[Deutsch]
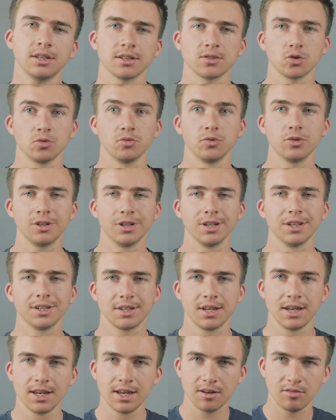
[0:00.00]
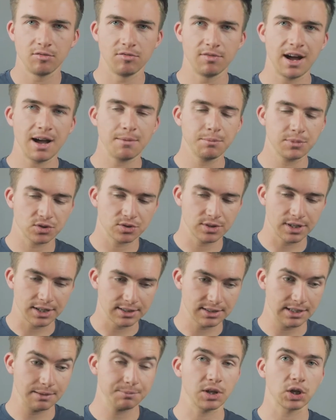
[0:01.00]
dass du auch wirklich warm bist und dein
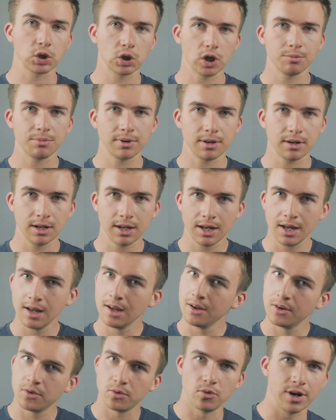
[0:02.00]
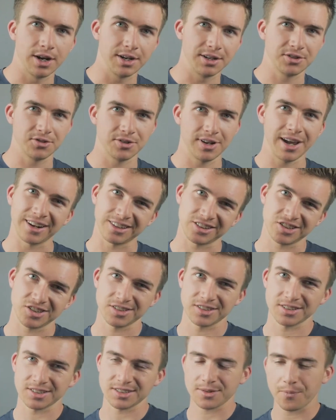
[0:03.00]
gesamter Körper ready to action
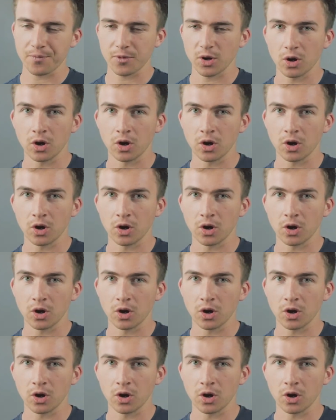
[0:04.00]
ist.